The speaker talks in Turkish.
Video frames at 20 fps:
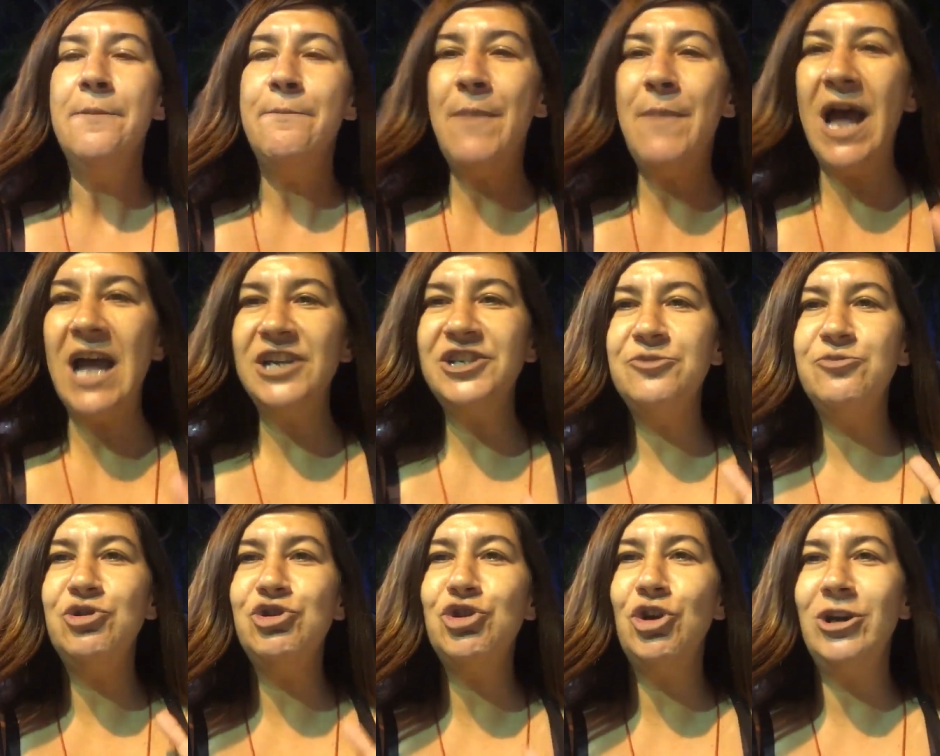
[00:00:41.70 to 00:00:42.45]
Ben
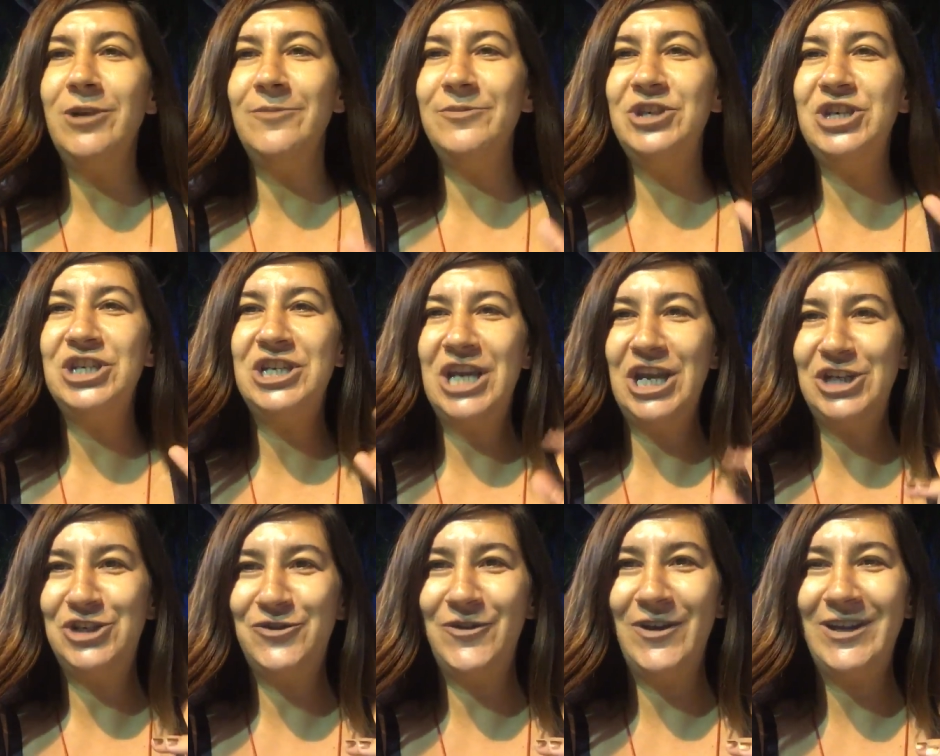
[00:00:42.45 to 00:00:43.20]
şimdi şöyle bir şey
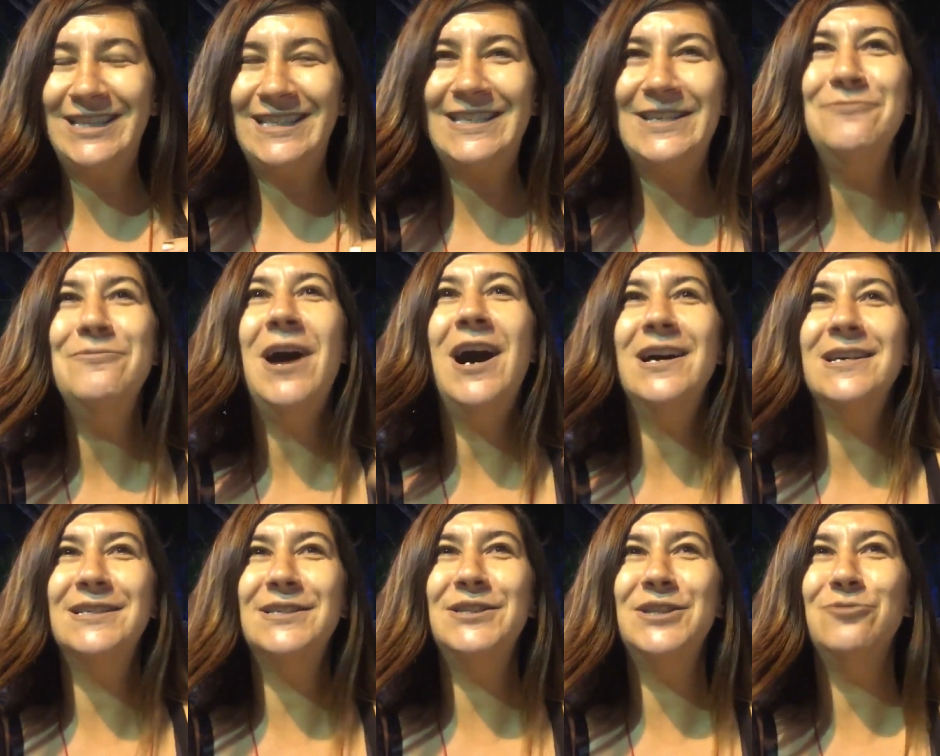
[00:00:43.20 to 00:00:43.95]
keşfettim.
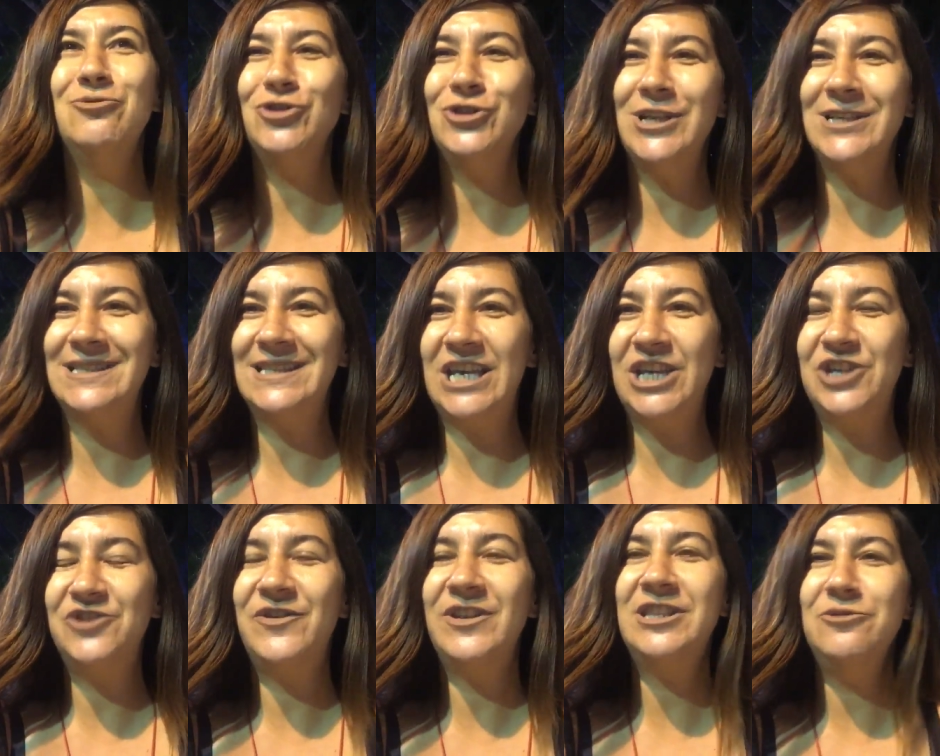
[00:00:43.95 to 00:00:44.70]
Aslında bunu nasıl
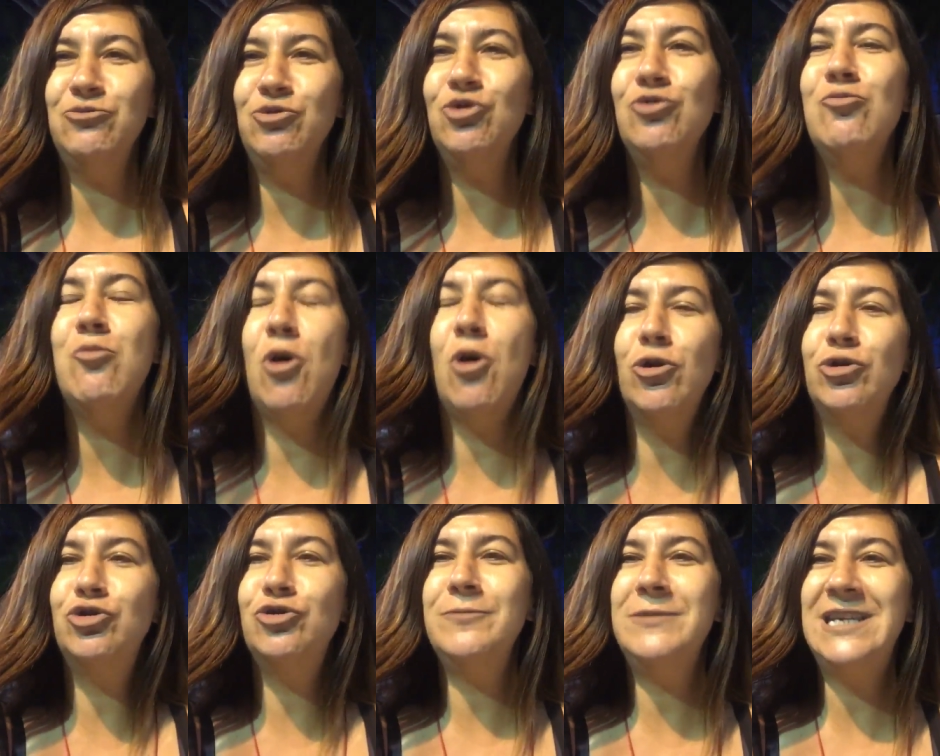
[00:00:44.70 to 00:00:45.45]
keşfettim? Dün
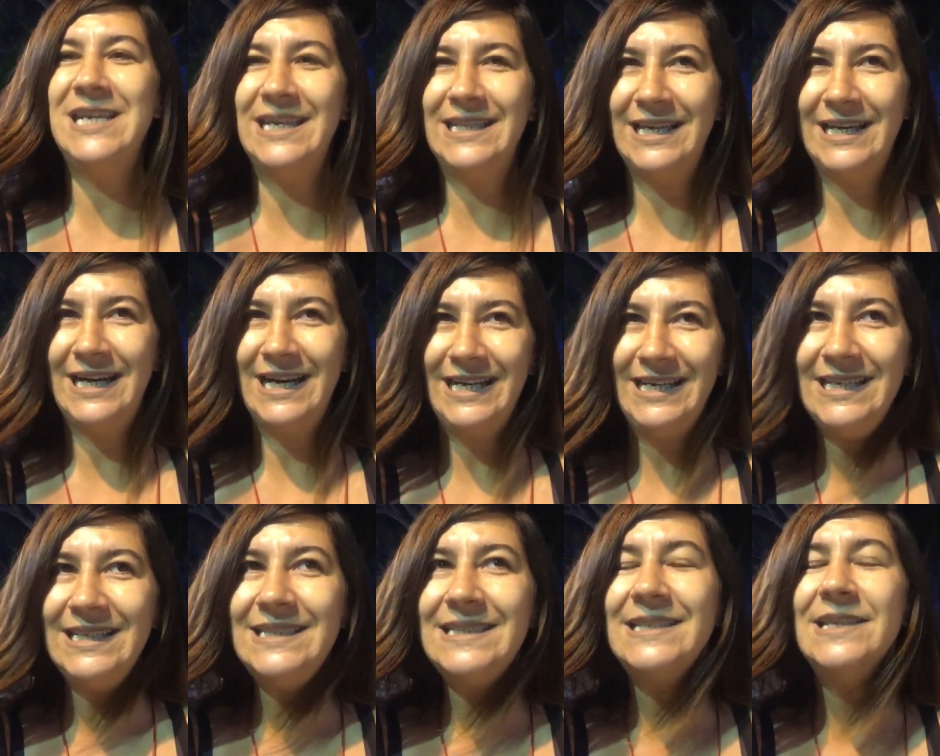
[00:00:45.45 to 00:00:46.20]
Bodrum Diyaner'e
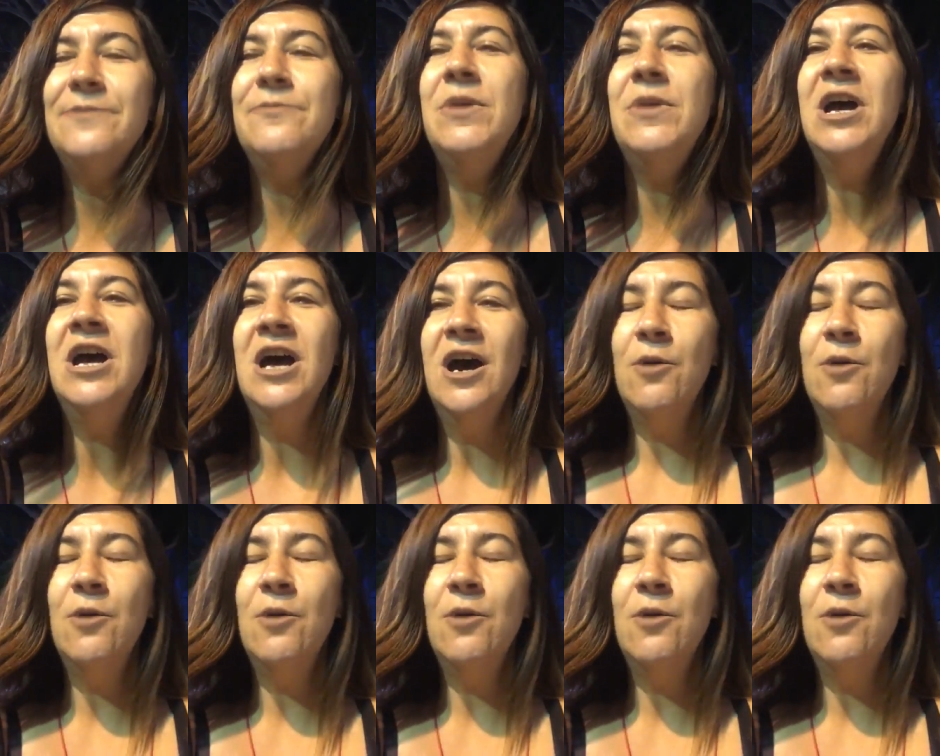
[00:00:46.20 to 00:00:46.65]
gittim.